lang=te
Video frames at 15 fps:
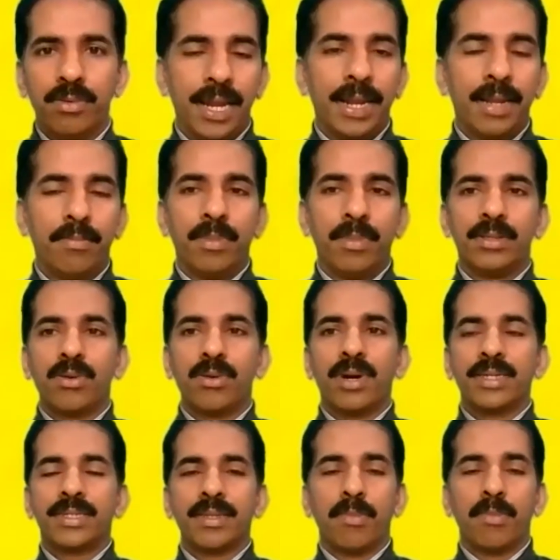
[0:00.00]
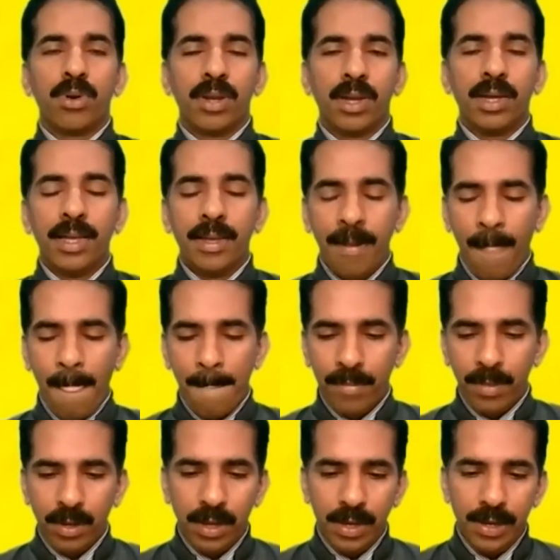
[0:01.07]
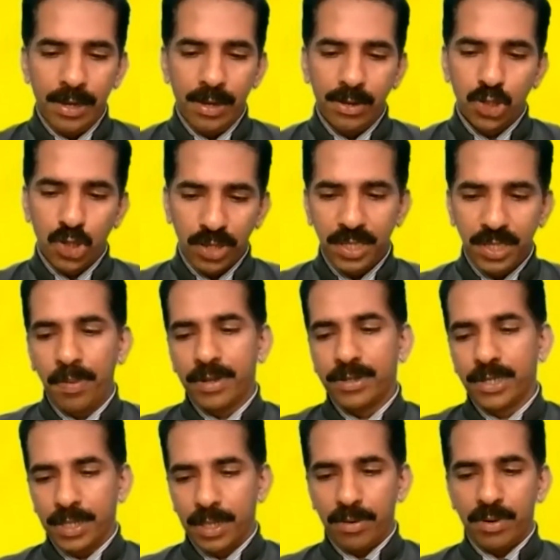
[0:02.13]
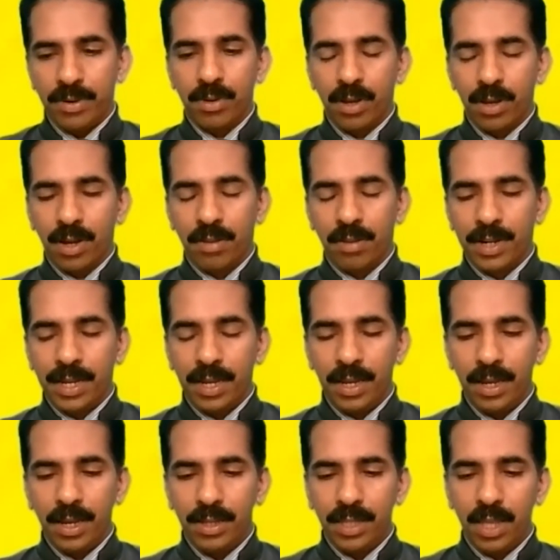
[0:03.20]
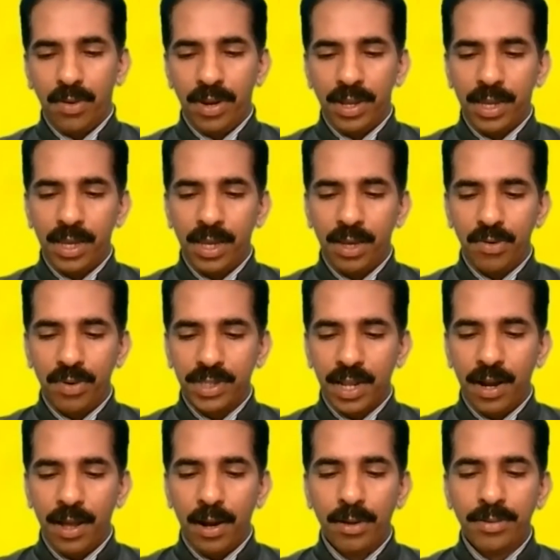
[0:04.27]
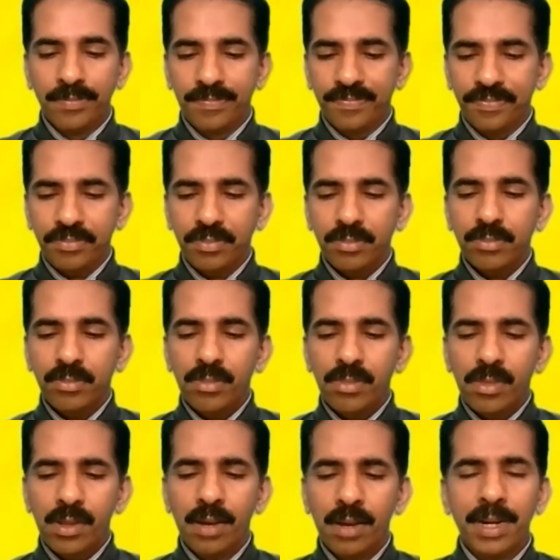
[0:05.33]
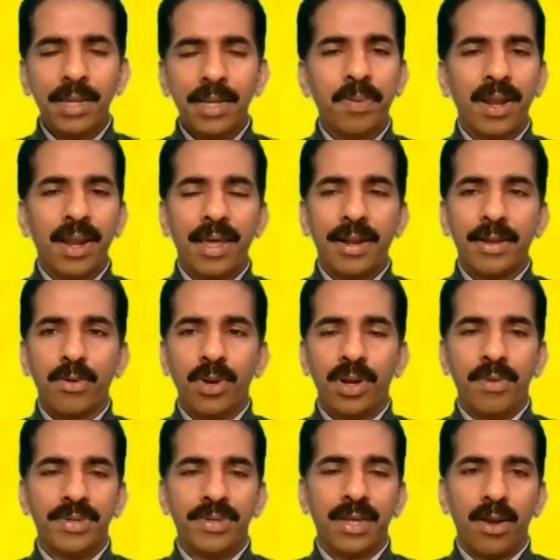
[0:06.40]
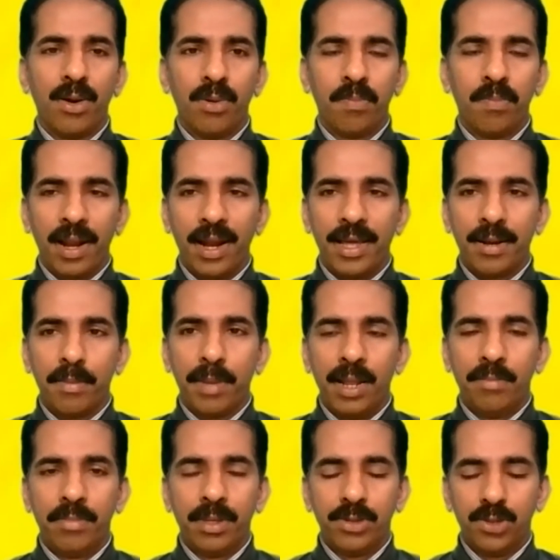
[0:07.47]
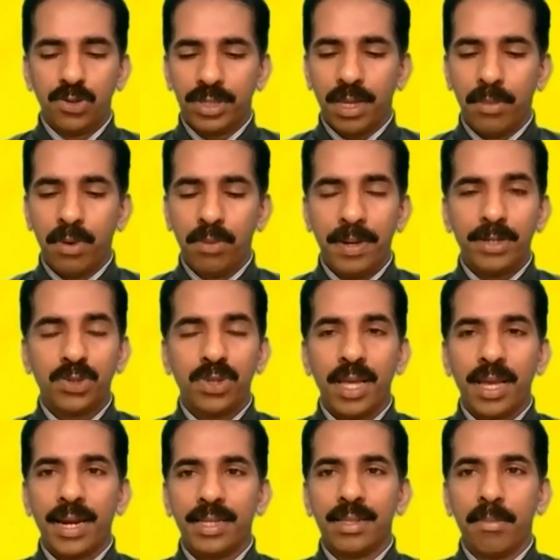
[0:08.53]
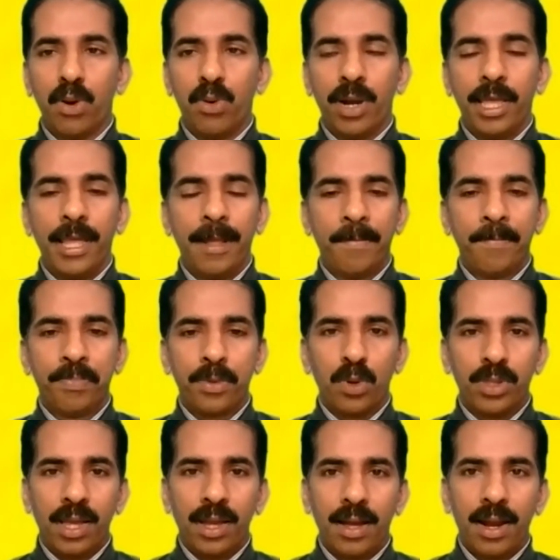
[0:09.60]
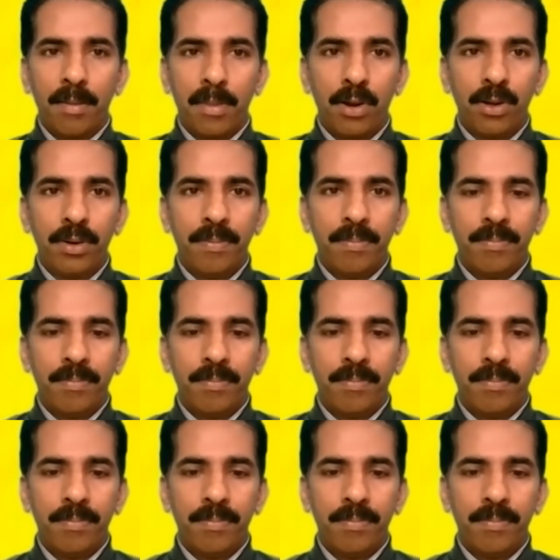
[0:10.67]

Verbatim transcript: శరీరం అందు కూడా సంపూర్ణంగా స్వస్థపరిచే దేవుడు కాబట్టి దేవునికి వందనాలు బట్ ఇప్పుడు ఇలా కొన్ని విషయాలు ప్రియులారు మనం చూస్తాము పరిశుద్ధ గ్రంథం నుండి ఉదయకాలంలో